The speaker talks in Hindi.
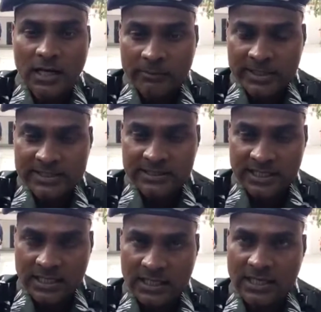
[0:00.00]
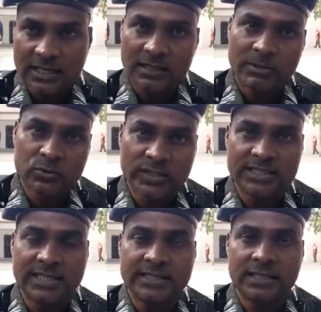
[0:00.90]
हमें जितना हक है बस
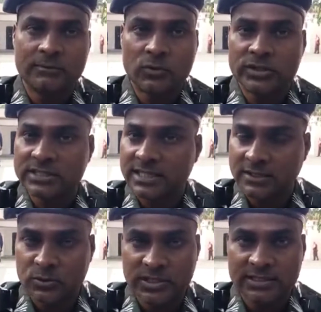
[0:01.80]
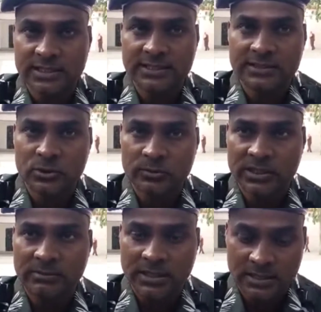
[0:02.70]
वही चाहिए हमको एक्स्ट्रा कुछ नहीं चाहिए जो
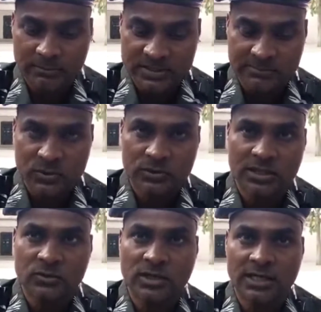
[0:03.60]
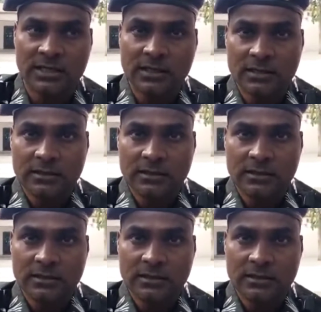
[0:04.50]
भी हमारा समझौता हुआ है नहीं